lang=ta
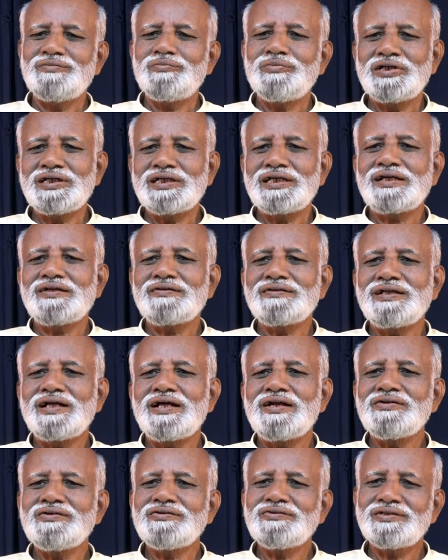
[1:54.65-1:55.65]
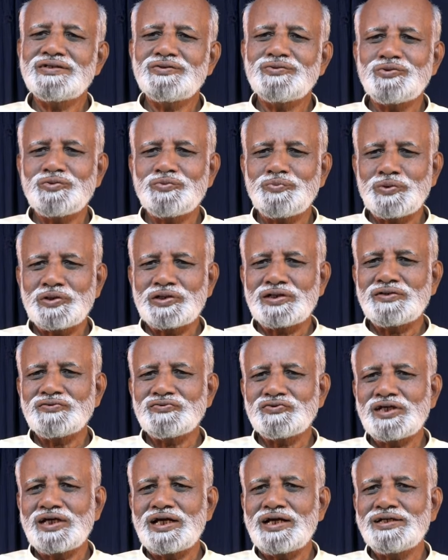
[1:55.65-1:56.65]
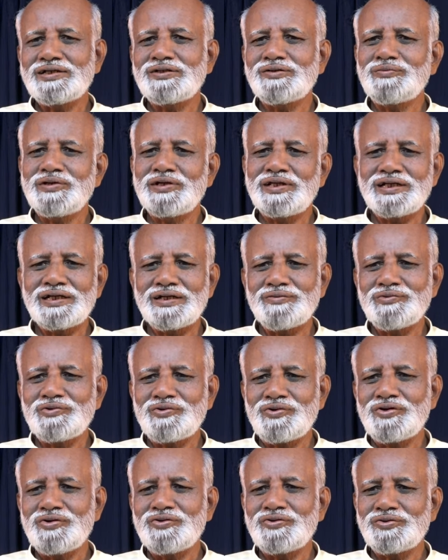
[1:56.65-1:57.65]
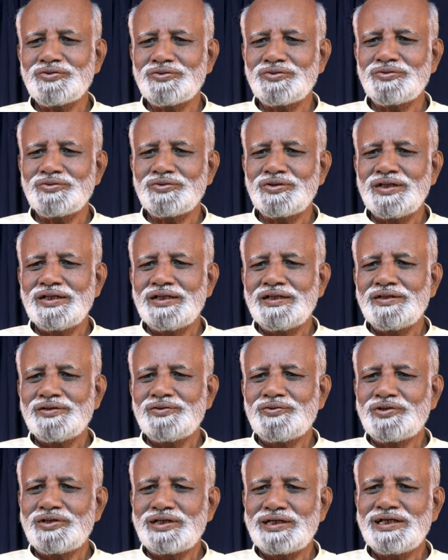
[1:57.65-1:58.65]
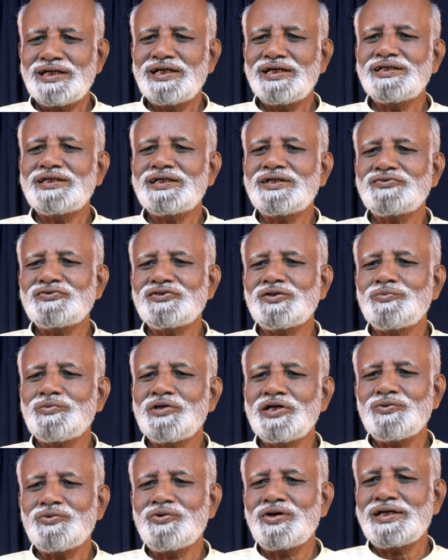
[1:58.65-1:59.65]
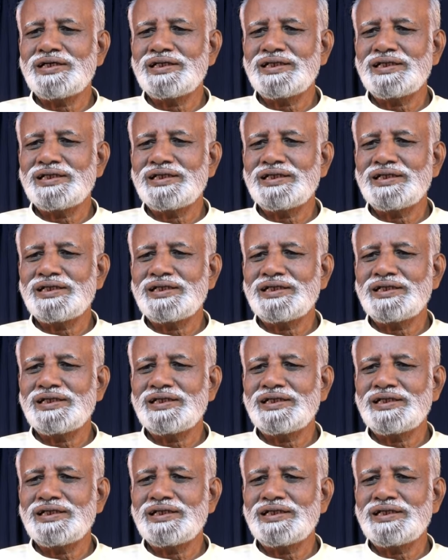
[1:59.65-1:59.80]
பட் இருந்தாலும் அது ஒரு பொட்டன்ஷியாலிட்டி மாதிரி நமக்குள்ள ஒரு ஒரு ஹிடன் ட்ரெஷர் மாதிரி உள்ளே